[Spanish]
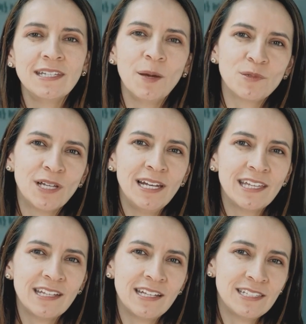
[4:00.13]
digamos que la
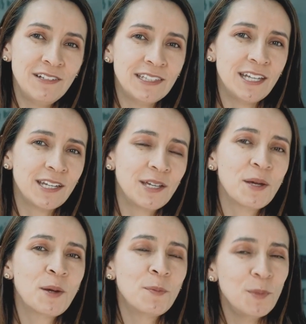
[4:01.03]
ingeniería civil tiene
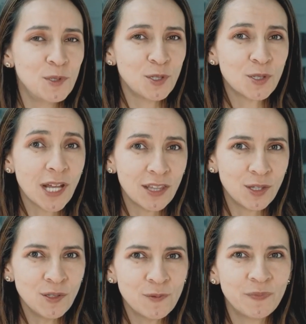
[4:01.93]
muchos
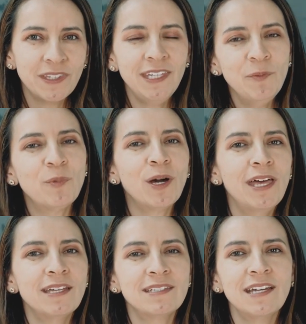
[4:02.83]
retos y
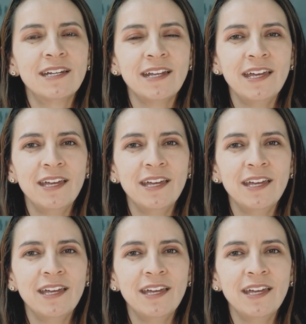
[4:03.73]
puede hacer